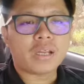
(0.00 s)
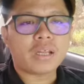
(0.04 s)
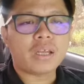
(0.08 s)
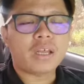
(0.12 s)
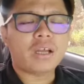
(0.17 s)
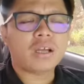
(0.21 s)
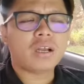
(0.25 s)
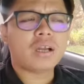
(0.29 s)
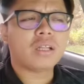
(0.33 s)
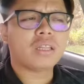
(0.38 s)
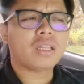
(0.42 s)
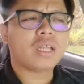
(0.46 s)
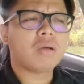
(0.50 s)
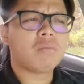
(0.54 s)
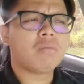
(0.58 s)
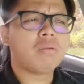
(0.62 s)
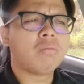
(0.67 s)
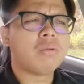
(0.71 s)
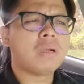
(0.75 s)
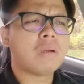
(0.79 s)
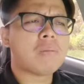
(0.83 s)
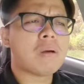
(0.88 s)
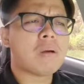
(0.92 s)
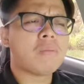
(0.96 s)
Ada yang kata
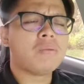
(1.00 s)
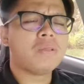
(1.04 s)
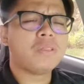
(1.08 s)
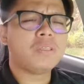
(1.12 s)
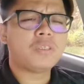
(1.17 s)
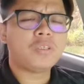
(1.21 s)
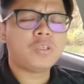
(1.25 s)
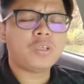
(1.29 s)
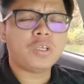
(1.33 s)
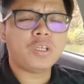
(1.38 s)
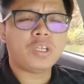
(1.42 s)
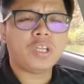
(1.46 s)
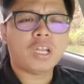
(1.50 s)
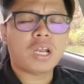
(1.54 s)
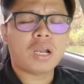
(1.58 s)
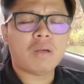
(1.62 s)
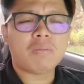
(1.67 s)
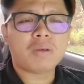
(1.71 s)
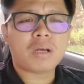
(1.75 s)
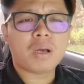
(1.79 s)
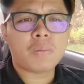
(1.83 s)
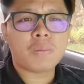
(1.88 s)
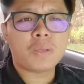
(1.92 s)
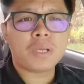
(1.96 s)
beberapa menteri di
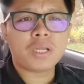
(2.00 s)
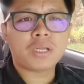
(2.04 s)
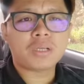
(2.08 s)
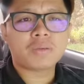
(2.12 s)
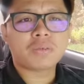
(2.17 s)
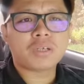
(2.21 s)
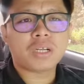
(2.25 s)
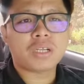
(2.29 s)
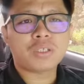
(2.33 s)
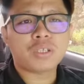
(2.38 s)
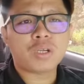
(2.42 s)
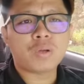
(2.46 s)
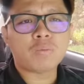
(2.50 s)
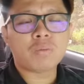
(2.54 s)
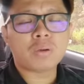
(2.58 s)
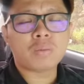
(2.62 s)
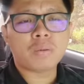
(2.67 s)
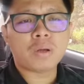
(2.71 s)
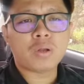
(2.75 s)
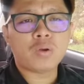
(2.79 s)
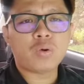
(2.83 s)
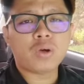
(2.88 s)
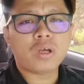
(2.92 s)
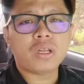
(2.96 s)
dalam kabinet kerajaan
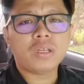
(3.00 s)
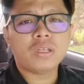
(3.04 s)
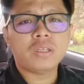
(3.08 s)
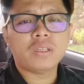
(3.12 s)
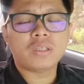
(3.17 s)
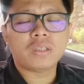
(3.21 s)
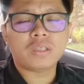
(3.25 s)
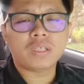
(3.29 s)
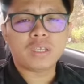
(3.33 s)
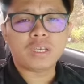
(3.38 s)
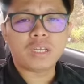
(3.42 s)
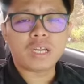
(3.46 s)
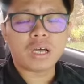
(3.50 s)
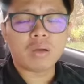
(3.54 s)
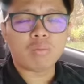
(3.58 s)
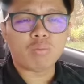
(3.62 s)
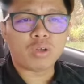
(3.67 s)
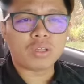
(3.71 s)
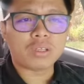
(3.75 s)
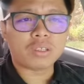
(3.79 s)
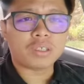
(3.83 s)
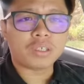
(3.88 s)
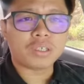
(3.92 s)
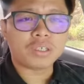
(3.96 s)
perpaduan tidak
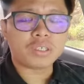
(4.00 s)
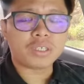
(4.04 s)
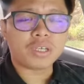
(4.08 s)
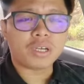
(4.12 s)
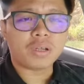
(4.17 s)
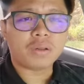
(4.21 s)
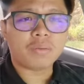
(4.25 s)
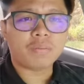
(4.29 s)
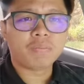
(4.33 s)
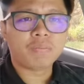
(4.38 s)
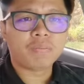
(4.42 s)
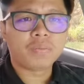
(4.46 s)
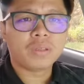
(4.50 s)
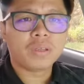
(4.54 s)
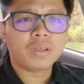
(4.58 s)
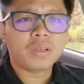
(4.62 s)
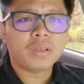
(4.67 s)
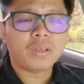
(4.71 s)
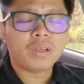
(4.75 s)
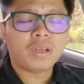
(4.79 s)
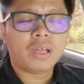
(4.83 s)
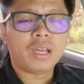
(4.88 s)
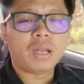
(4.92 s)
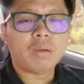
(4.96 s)
buat kerja.
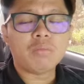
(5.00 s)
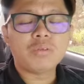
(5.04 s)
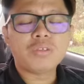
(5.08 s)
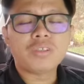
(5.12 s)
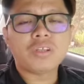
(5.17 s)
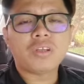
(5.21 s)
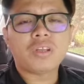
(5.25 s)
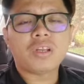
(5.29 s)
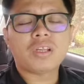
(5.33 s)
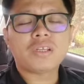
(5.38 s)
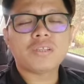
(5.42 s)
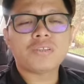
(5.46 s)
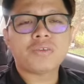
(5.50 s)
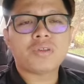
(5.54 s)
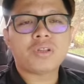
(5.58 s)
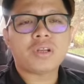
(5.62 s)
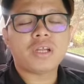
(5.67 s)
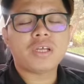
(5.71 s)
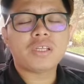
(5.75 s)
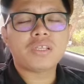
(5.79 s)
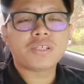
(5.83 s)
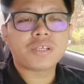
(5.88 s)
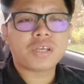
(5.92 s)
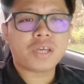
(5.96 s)
Namun
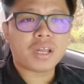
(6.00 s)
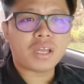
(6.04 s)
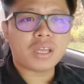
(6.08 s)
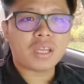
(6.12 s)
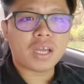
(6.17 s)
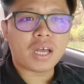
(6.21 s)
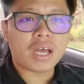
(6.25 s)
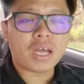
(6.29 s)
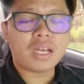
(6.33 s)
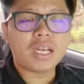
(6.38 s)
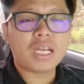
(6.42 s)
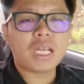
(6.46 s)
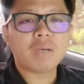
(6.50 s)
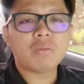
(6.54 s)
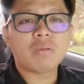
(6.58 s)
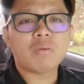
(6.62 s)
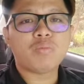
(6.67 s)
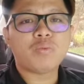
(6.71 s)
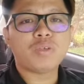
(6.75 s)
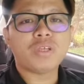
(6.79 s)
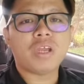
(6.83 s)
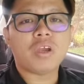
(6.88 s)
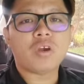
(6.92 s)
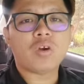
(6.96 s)
saudara-saudara, sekiranya Anda
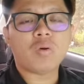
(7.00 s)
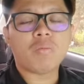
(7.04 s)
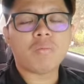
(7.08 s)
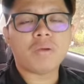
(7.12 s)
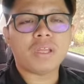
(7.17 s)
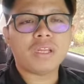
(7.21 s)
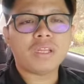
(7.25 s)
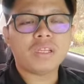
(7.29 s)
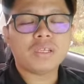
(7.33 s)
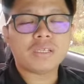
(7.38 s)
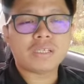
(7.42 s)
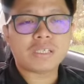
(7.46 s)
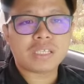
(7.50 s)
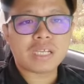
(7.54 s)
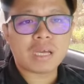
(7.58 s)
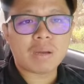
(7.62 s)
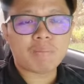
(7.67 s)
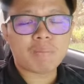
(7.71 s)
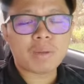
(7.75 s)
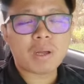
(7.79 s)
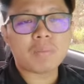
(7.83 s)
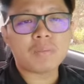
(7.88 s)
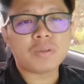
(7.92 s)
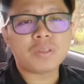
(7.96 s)
mempunyai komen
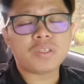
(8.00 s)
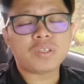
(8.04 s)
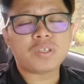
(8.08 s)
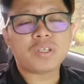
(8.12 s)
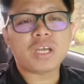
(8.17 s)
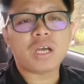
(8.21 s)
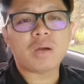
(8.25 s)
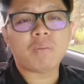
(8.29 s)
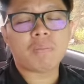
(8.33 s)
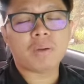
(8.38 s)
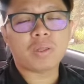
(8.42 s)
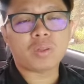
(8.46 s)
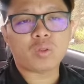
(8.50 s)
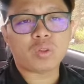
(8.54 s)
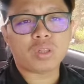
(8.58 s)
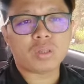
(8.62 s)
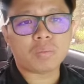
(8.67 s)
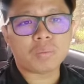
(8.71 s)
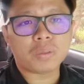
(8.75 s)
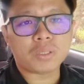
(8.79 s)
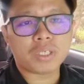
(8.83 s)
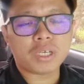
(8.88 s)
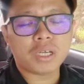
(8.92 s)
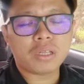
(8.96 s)
siapa menteri yang patut
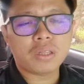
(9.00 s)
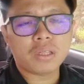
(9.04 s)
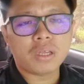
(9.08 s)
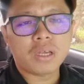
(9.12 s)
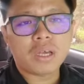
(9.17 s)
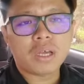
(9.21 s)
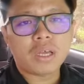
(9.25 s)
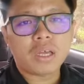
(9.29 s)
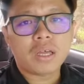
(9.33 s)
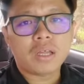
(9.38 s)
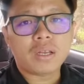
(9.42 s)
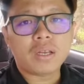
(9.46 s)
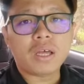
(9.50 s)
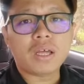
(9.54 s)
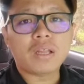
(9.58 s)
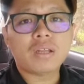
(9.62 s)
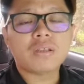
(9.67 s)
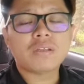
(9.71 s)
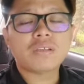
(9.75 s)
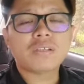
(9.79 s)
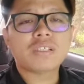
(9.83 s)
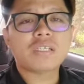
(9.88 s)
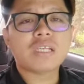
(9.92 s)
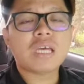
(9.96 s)
dipecat
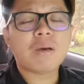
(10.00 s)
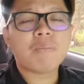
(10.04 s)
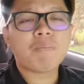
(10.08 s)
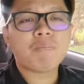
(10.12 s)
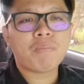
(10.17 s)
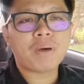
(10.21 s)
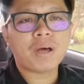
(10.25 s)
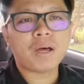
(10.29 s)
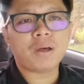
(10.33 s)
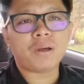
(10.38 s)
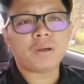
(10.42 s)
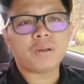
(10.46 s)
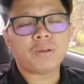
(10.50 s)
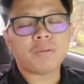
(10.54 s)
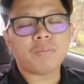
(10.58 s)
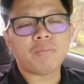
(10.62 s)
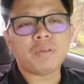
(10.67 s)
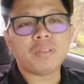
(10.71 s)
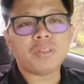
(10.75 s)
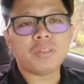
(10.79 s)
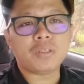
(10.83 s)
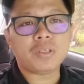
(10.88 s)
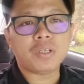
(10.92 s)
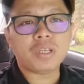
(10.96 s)
dan siapa
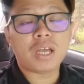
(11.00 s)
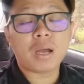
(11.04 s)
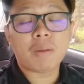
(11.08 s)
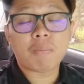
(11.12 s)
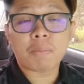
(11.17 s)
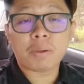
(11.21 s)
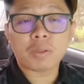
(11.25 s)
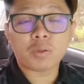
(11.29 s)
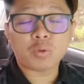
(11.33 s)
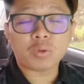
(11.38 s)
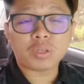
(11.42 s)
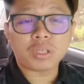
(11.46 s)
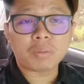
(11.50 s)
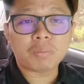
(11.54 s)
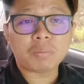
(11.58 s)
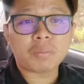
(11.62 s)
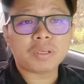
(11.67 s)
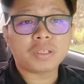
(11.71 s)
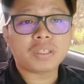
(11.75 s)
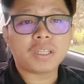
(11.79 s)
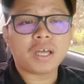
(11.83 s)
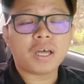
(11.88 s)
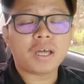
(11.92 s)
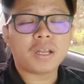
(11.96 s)
menteri yang patut
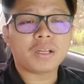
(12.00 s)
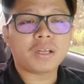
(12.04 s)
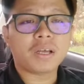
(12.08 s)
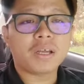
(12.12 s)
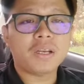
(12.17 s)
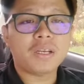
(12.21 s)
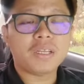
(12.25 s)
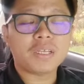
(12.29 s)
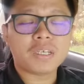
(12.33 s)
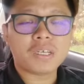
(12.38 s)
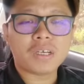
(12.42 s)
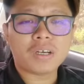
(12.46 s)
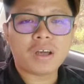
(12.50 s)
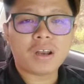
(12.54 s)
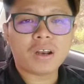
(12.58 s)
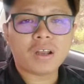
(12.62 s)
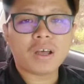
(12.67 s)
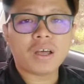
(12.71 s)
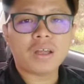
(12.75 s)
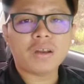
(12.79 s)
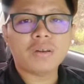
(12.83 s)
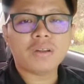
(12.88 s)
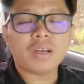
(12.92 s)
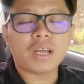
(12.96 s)
dipertahankan,
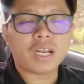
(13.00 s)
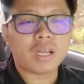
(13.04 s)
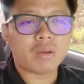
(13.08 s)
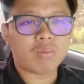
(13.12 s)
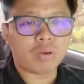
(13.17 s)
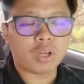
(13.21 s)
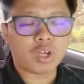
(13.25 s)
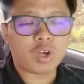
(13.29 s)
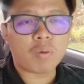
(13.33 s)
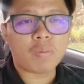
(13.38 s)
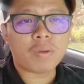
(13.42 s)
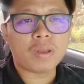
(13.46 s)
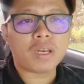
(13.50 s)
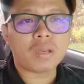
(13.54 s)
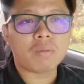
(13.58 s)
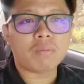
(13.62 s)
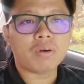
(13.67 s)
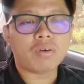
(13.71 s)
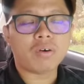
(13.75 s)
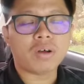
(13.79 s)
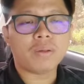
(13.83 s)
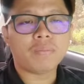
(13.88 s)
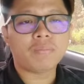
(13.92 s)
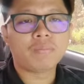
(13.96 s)
dikekalkan, Anda boleh komen di
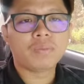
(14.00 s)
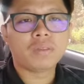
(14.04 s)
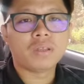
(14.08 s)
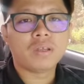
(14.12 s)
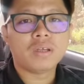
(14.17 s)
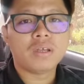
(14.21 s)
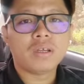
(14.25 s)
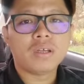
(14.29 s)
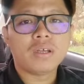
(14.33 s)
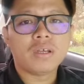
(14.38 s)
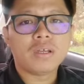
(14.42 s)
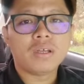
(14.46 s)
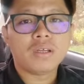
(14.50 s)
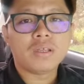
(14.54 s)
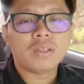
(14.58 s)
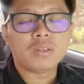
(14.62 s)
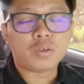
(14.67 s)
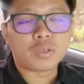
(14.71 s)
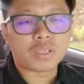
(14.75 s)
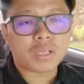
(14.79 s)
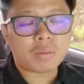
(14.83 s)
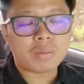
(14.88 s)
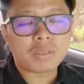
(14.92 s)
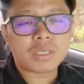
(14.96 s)
bawah.
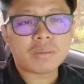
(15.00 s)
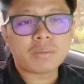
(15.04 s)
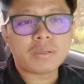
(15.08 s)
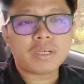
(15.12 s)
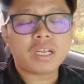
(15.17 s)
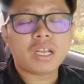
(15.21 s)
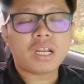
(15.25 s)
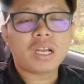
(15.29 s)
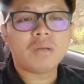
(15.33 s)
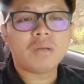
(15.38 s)
Terus kamu sama